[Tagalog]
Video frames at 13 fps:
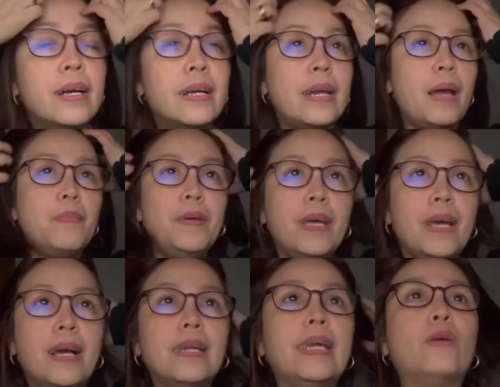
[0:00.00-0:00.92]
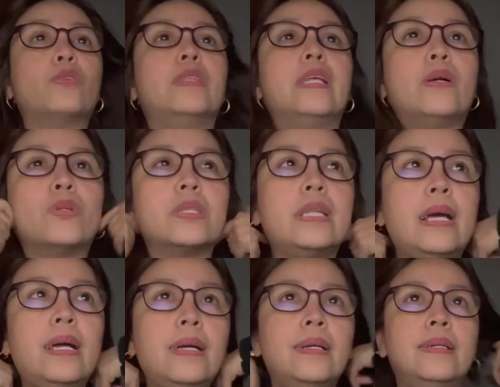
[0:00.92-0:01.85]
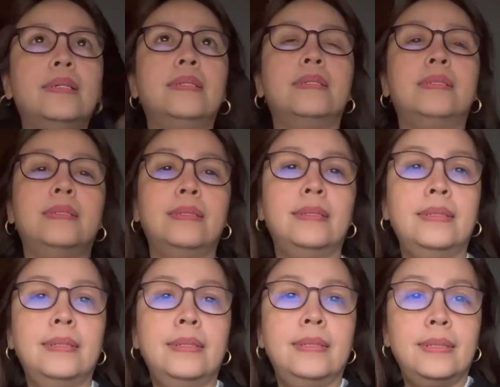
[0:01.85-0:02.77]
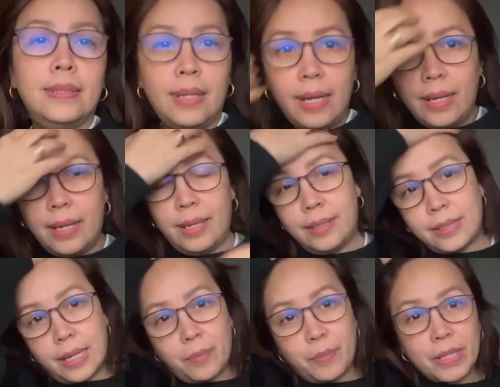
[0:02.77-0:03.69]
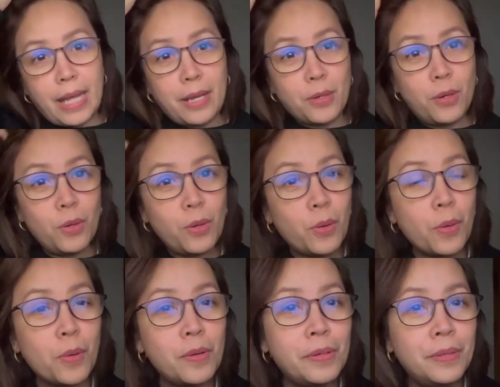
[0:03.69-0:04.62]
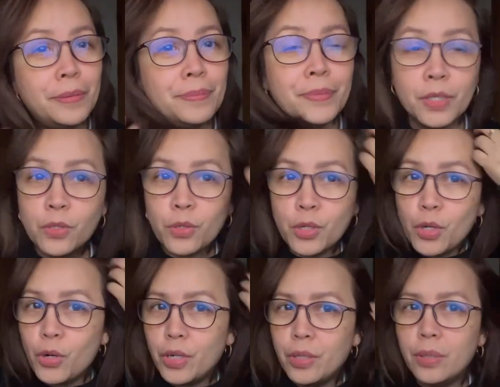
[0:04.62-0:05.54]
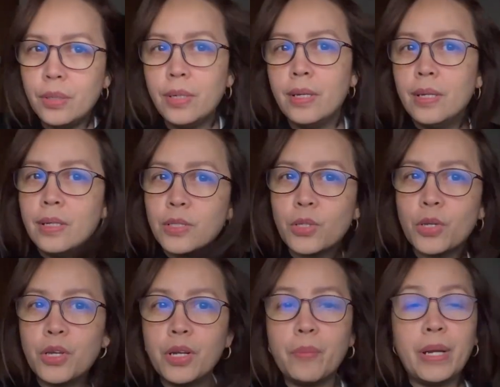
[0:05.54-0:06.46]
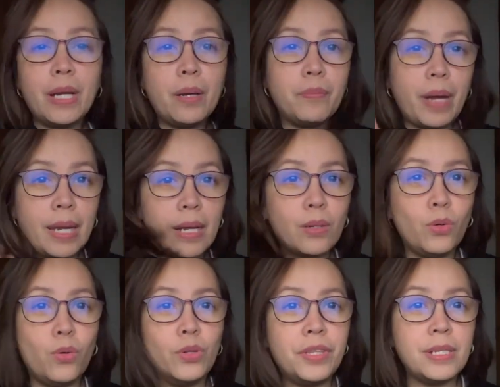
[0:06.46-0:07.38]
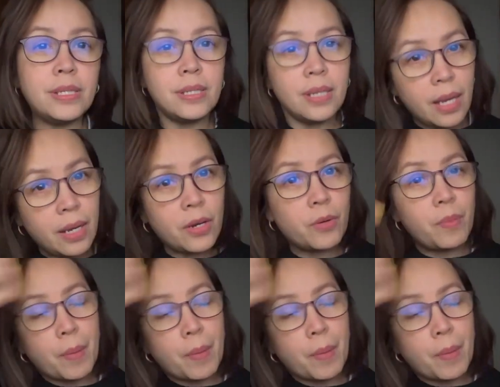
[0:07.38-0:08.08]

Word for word: Grabe, ang likot-likot na. Ay, sana ba tayo? So, yun. So, yun naman ang bala ko this year.